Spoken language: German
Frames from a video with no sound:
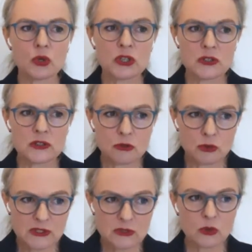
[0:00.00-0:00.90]
durch die
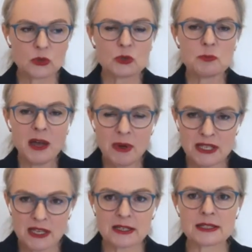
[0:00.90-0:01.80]
Situation, durch
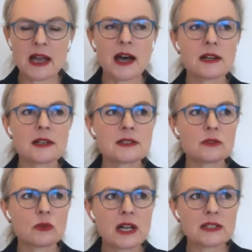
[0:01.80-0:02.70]
permanente Angst,
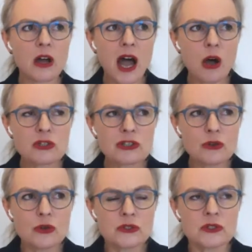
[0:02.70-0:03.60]
durch, also
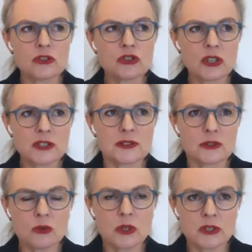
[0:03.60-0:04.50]
auslösende
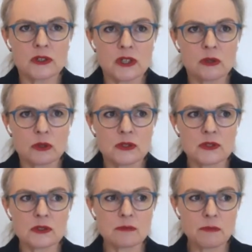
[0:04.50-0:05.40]
Stressoren, die uns
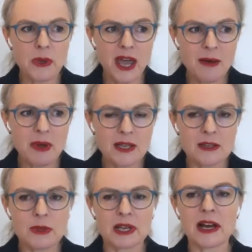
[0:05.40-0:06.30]

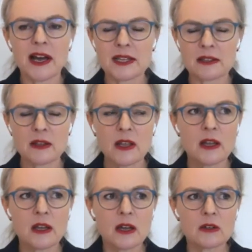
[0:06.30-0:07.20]
permanent begleiten,
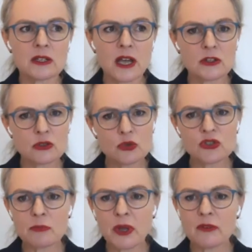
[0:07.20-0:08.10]
in einen
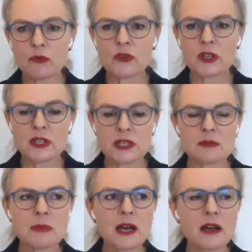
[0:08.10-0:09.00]
Zustand bringen, wo wir
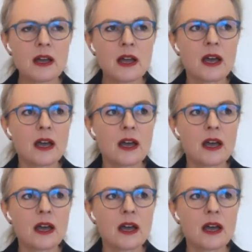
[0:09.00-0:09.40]
nicht mehr